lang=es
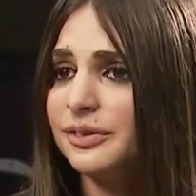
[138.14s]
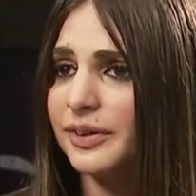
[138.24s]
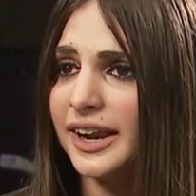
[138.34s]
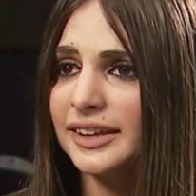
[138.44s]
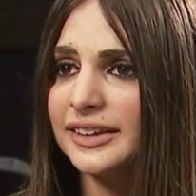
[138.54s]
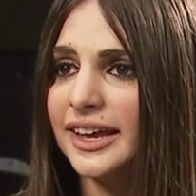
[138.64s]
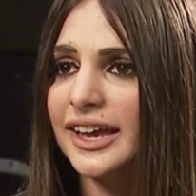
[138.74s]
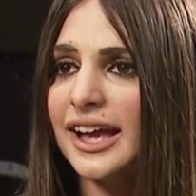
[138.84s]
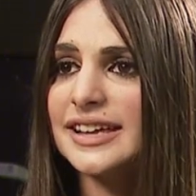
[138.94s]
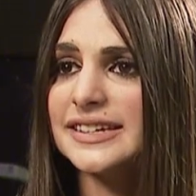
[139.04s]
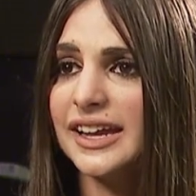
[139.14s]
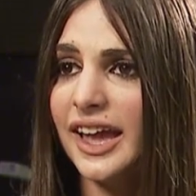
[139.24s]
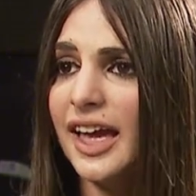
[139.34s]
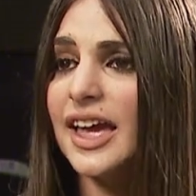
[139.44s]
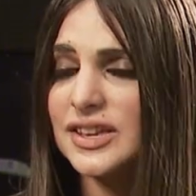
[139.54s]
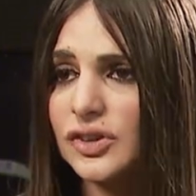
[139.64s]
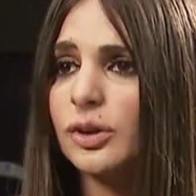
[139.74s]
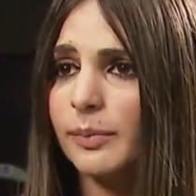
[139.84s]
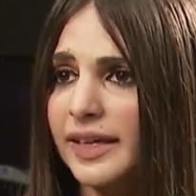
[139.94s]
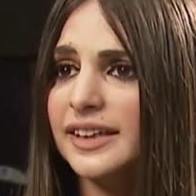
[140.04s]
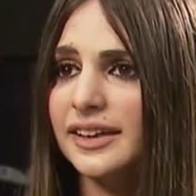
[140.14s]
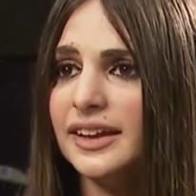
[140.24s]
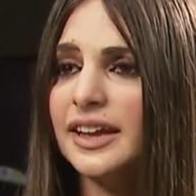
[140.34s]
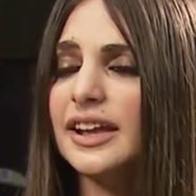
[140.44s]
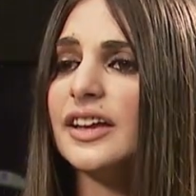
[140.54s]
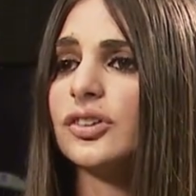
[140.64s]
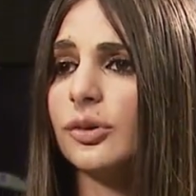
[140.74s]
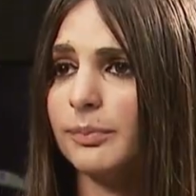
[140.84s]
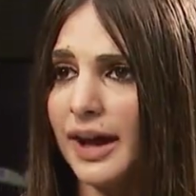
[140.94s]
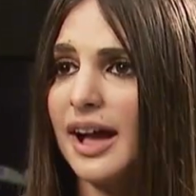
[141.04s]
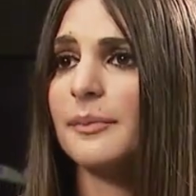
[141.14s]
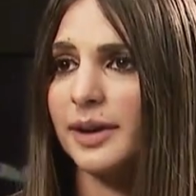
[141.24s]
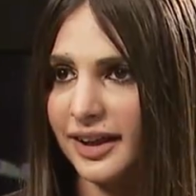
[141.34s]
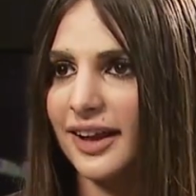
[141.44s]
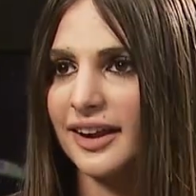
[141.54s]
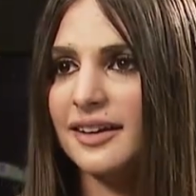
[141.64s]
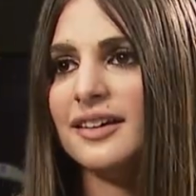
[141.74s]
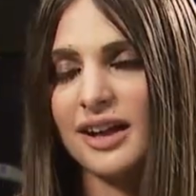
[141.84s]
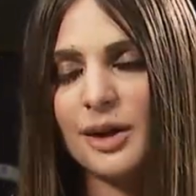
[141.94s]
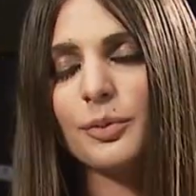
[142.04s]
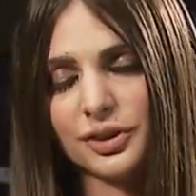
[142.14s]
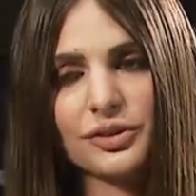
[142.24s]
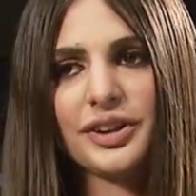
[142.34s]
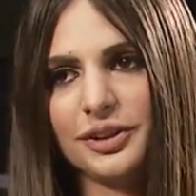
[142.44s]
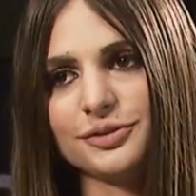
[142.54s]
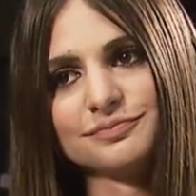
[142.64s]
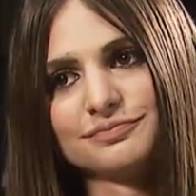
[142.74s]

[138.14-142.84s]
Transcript: diferentes, así que eso nos va a distinguir y eso va a marcar a Puerto Rico.